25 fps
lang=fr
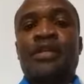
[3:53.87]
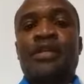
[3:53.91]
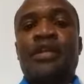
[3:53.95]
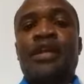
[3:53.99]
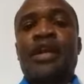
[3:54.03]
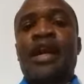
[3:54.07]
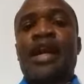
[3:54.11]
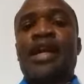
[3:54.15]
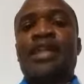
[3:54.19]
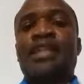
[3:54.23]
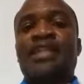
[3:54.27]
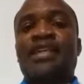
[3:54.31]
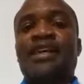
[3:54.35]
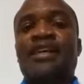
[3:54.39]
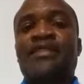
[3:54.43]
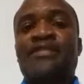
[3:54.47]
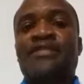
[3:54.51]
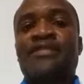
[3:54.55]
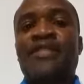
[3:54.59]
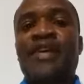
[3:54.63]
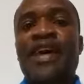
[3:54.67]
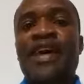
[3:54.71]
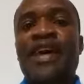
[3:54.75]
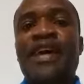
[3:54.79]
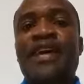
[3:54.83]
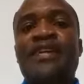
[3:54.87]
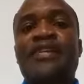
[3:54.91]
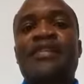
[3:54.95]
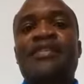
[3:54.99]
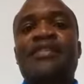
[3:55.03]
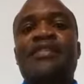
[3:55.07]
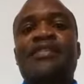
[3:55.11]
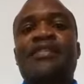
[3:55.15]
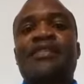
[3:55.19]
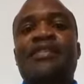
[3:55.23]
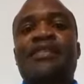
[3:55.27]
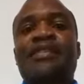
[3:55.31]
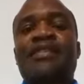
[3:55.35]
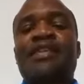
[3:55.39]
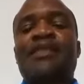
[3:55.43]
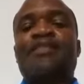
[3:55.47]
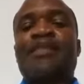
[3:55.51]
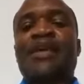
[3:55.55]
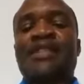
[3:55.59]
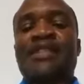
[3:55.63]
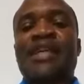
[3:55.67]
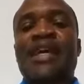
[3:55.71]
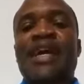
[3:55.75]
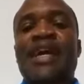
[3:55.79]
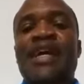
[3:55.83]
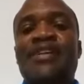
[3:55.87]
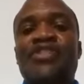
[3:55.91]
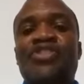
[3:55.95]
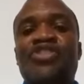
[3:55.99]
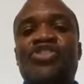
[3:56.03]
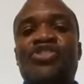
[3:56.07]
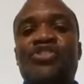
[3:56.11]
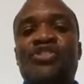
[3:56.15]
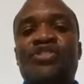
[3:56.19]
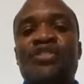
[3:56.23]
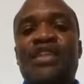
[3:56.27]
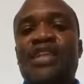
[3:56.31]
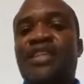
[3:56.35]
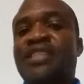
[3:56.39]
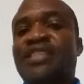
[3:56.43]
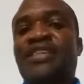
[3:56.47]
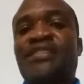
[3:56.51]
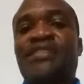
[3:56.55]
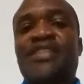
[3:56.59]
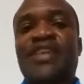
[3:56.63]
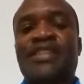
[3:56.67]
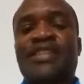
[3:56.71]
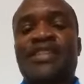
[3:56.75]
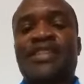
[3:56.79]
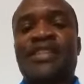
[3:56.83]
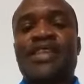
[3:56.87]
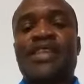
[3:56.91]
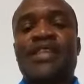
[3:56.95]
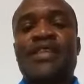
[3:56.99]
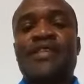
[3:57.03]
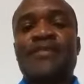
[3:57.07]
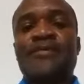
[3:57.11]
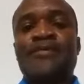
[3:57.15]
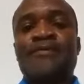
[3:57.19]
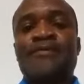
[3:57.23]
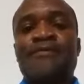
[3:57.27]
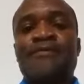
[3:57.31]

à travers ces passages et ces versets,